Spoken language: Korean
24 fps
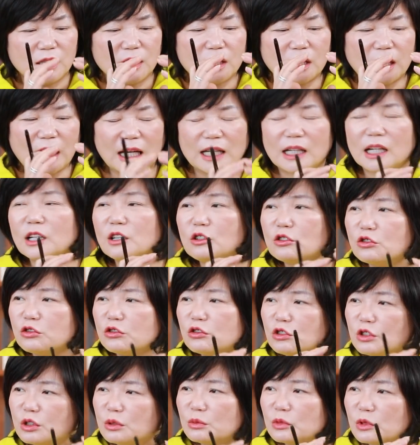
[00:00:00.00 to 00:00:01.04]
이 가난을
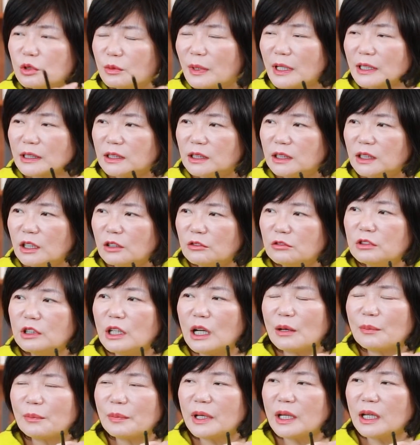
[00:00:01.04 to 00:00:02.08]
중심으로 봤을 때
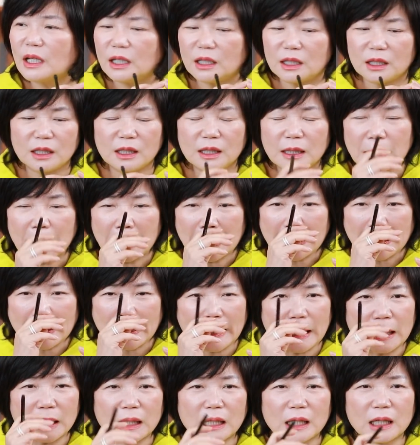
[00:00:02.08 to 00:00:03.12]
우리 앞에 이
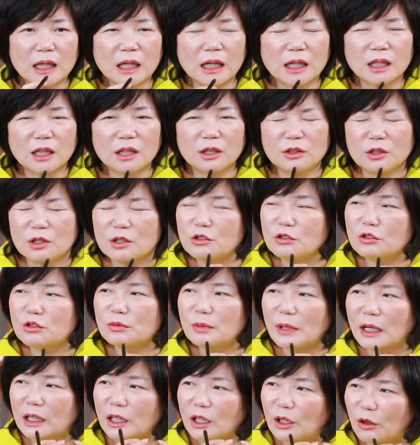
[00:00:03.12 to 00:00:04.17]
가난하게 될
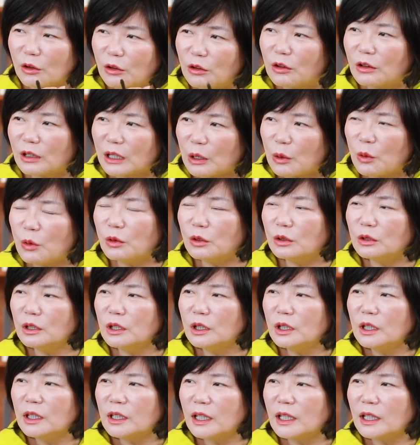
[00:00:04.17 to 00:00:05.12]
수밖에 없거나 혹은